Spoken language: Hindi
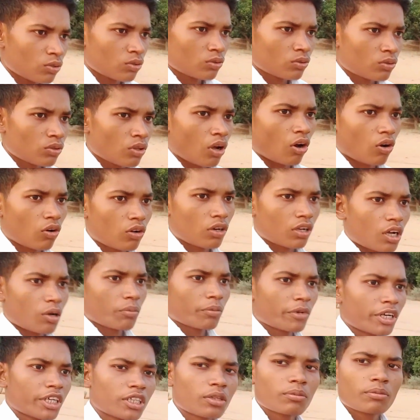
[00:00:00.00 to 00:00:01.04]
और
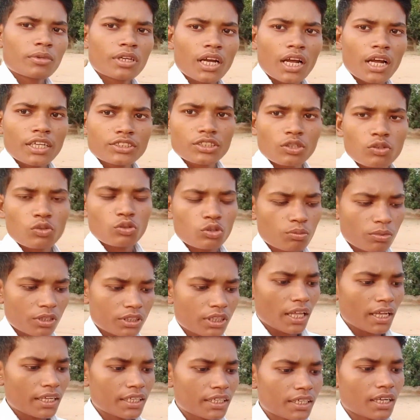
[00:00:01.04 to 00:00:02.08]
कमेंट में गाइस ज़रूर
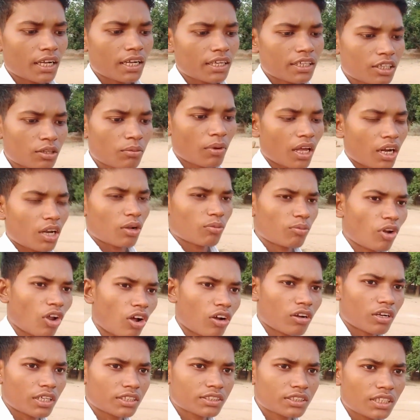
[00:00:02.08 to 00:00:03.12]
बताइएगा कि हमारा ब्लॉग
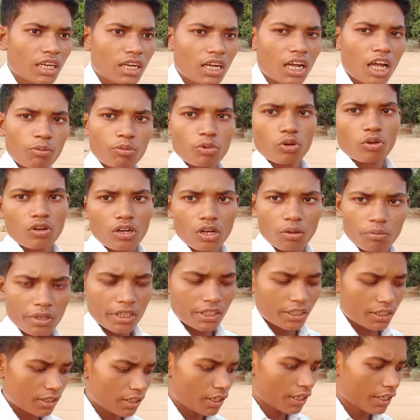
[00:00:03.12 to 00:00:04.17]
कैसा लगा आप लोग कमेंट
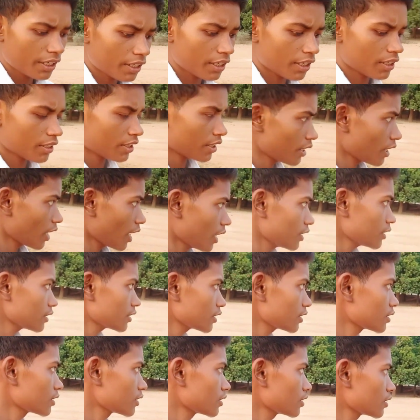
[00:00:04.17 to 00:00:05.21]
नहीं करते गाइस
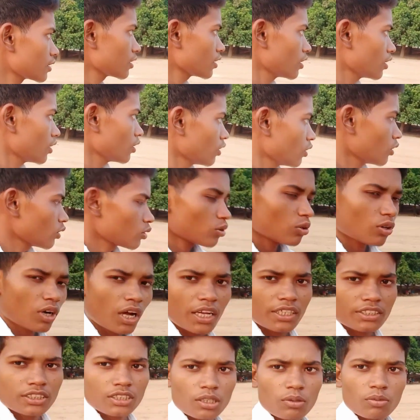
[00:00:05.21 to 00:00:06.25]
तो गाइस
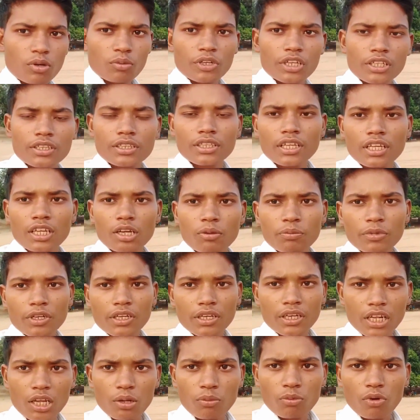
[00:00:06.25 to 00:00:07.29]
अब हम मिलते हैं अपने
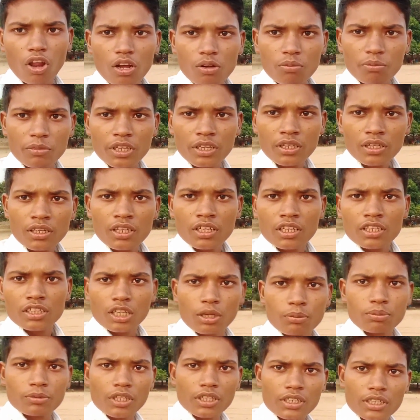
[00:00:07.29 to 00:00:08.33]
नए ब्लॉग में तब
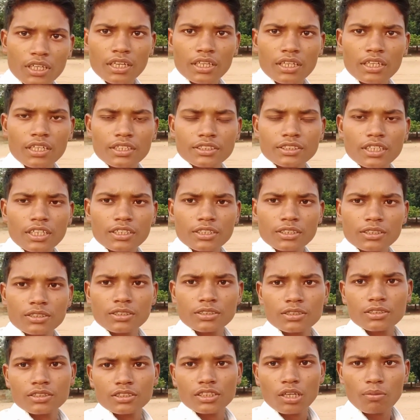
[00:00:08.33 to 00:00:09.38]
तक के लिए जय हिंद
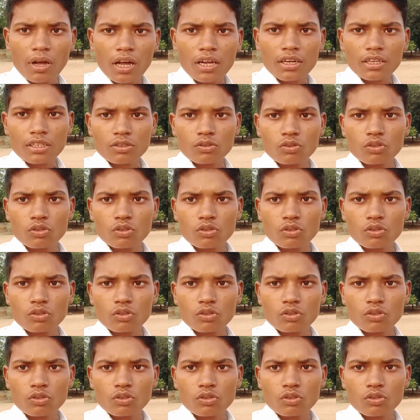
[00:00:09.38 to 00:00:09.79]
जय भारत गुड